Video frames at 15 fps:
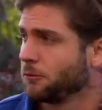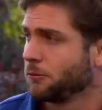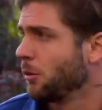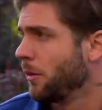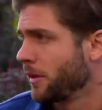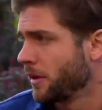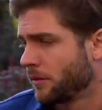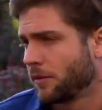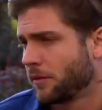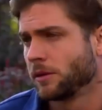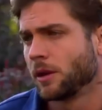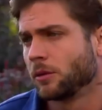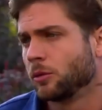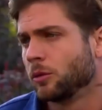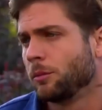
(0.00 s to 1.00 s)
No me harías
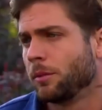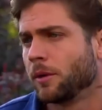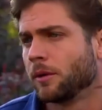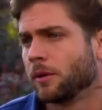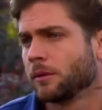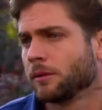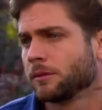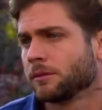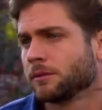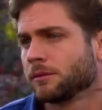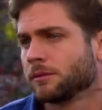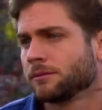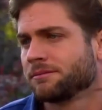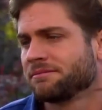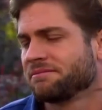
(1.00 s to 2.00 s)
falta tú, pero
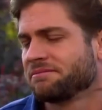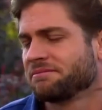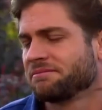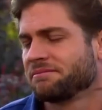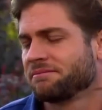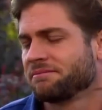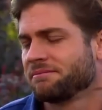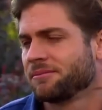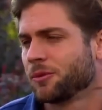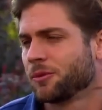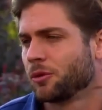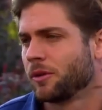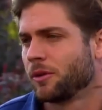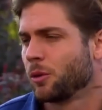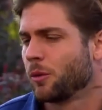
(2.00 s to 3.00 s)

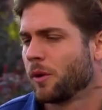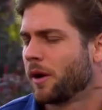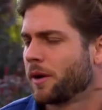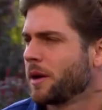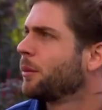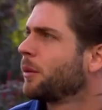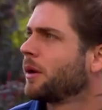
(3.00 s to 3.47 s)
se sé, yo vagaría